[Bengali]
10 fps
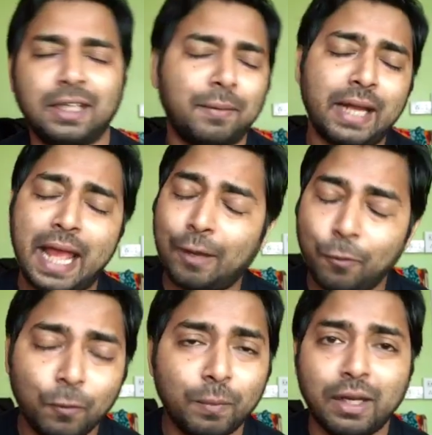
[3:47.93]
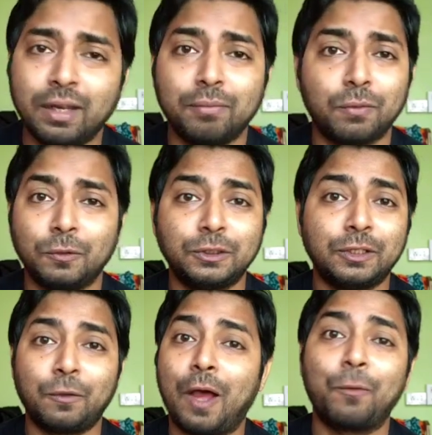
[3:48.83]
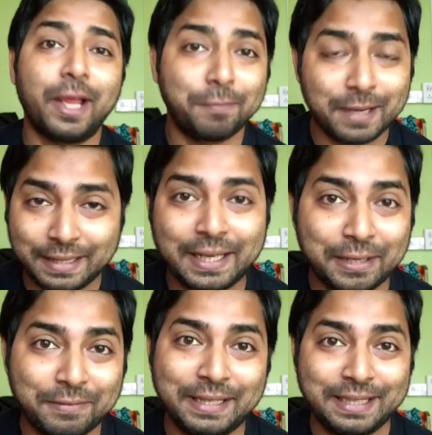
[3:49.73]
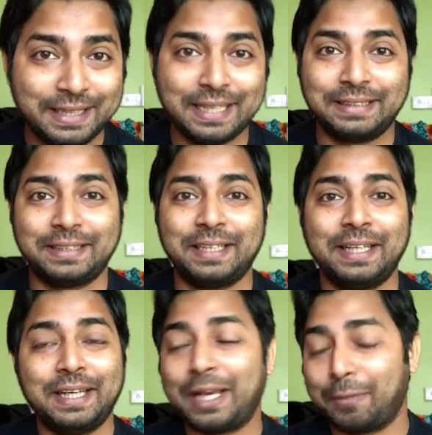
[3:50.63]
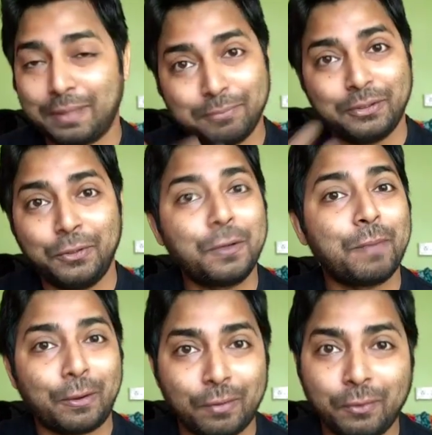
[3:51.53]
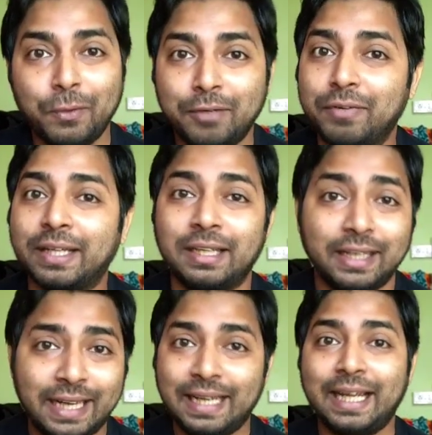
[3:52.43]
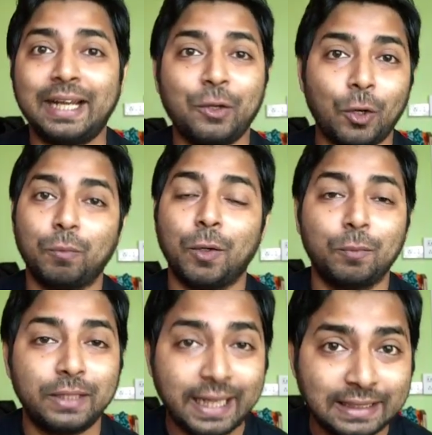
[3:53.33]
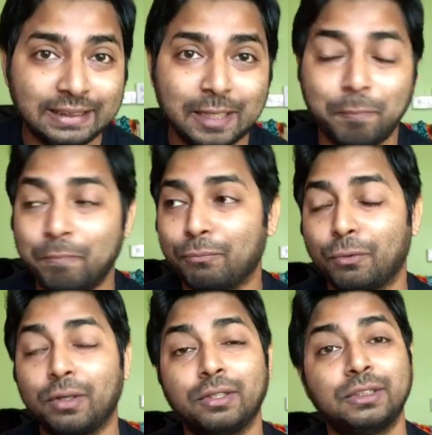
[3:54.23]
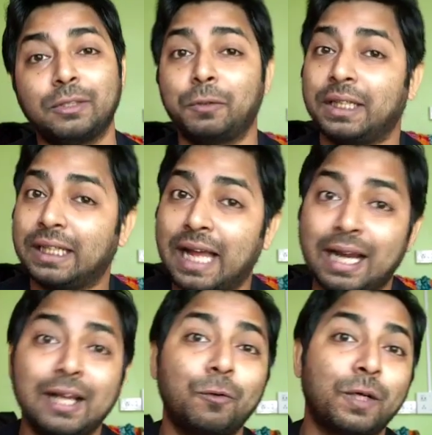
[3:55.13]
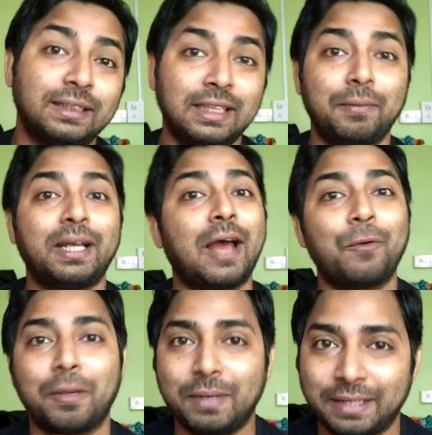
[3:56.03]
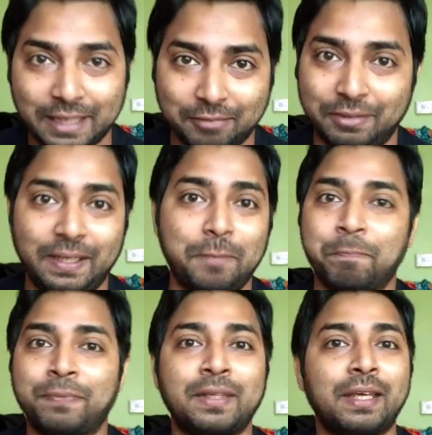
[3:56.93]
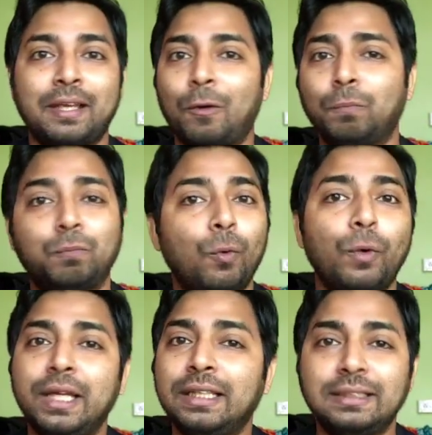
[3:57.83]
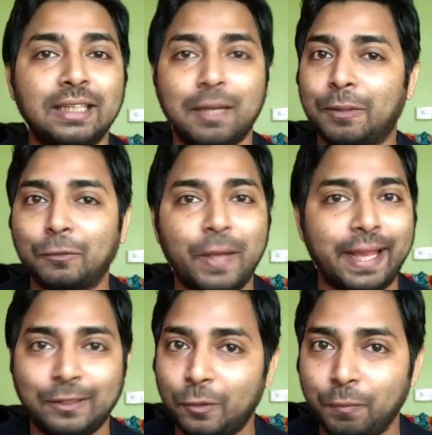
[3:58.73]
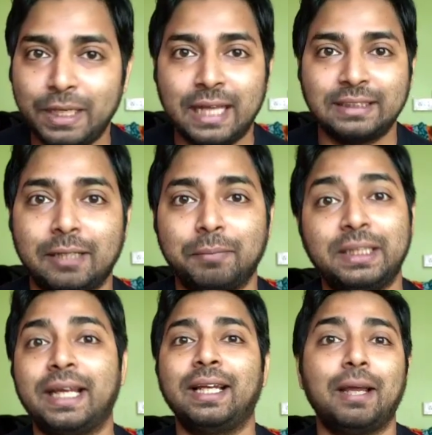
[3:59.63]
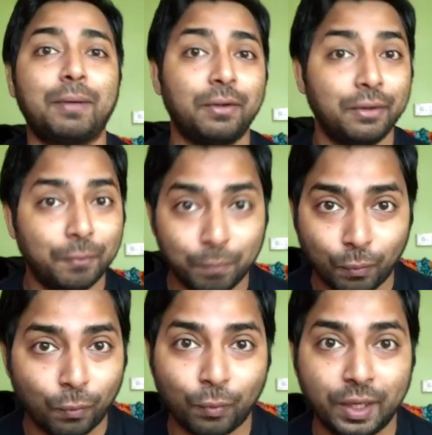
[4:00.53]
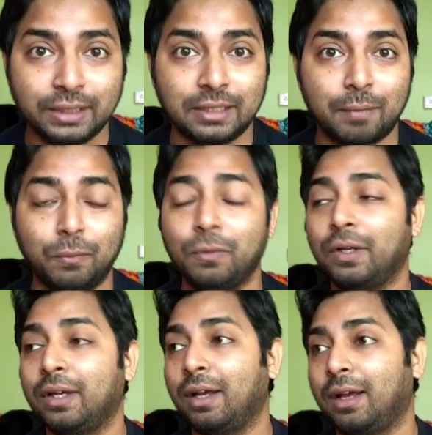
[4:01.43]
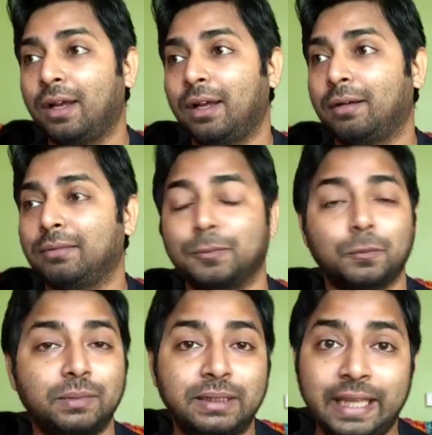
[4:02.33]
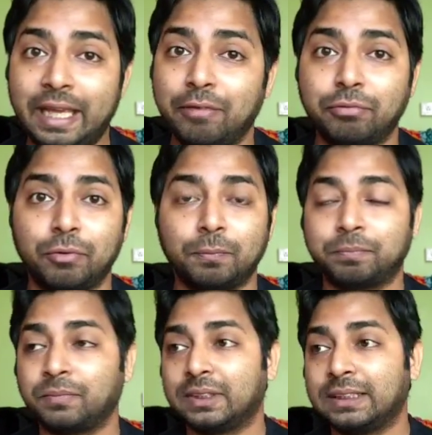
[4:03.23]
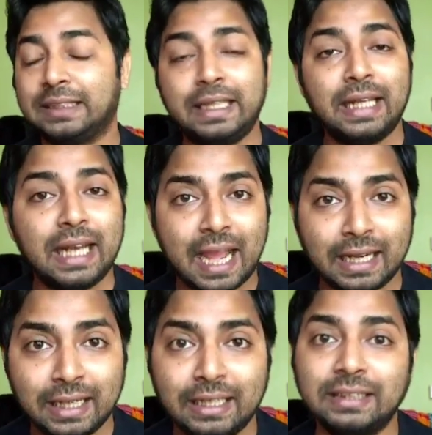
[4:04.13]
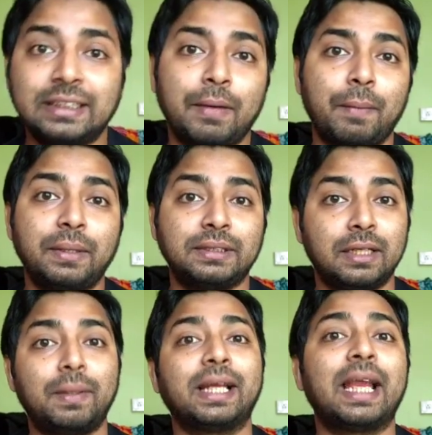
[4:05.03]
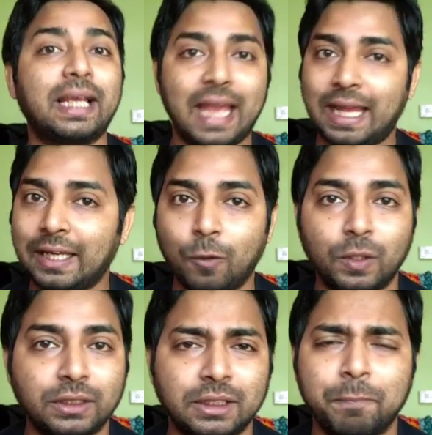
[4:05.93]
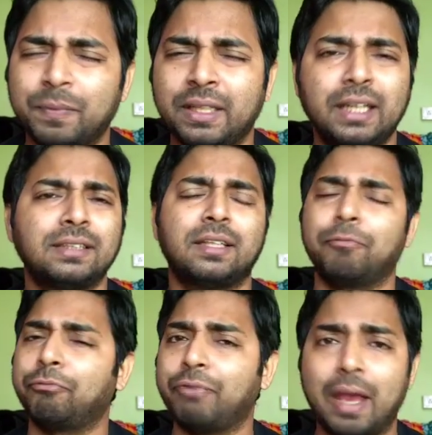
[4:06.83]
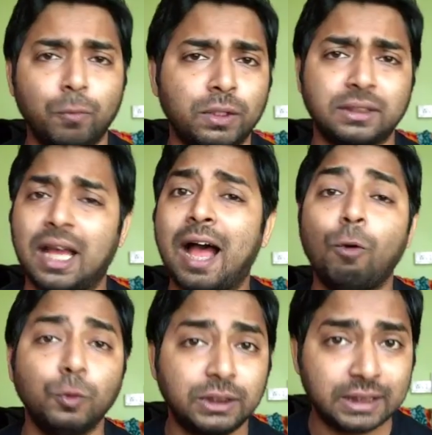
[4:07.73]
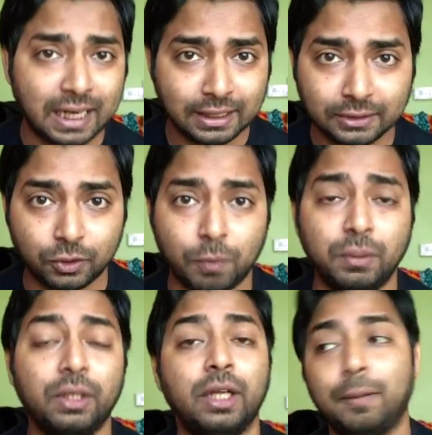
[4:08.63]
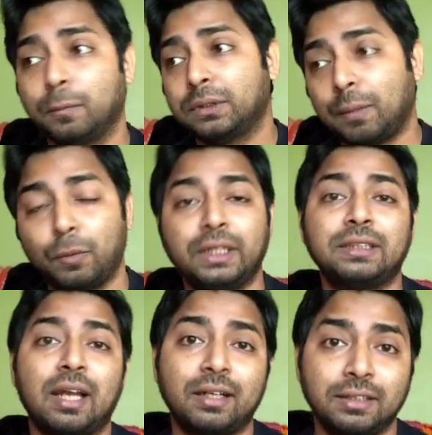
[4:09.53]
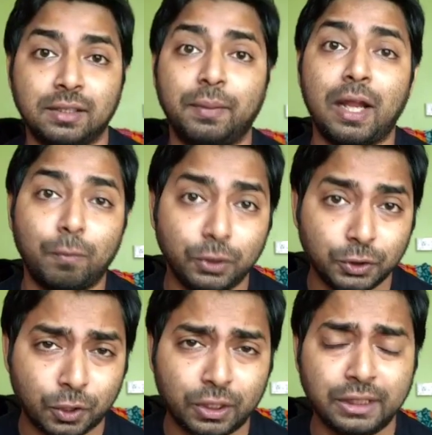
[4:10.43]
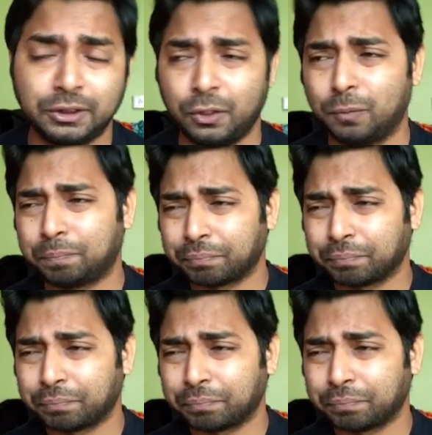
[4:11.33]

সিনেমাটা এখনও মানে মনে হচ্ছে যেন আরও একবার দেখে ফেলি ঠিক আছে আমি ভিডিওটা বানানোর আগেও ইনফ্যাক্ট কেটে কেটে অল্প অল্প দেখছিলাম মনে হচ্ছে যেন টানা গোটা সিনেমাটা আরও একবার দেখে ফেলি কারণ বোরিং সিনেমা তো একদমই যে আমি দেখলে আবার বোর হয়ে যাব এবং দেব সিঙ্গেল হ্যান্ডেডলি যেভাবে সিনেমাটাকে ক্যারি করেছে হি হ্যাজ একটা ফ্যাবুলাস আউটস্ট্যান্ডিং জব এবং সাপোর্টিং স্টার হিসেবে লাবণী সরকার ছিল